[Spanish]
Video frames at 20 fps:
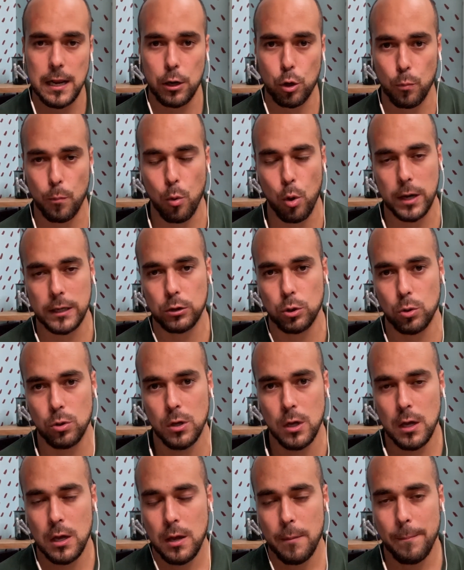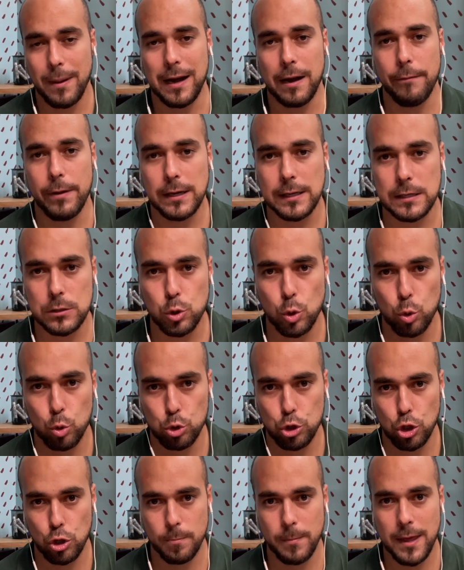aeropuerto para ver qué
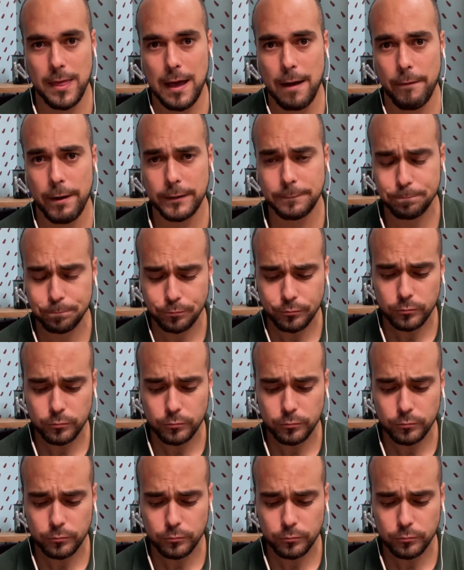solución me daban,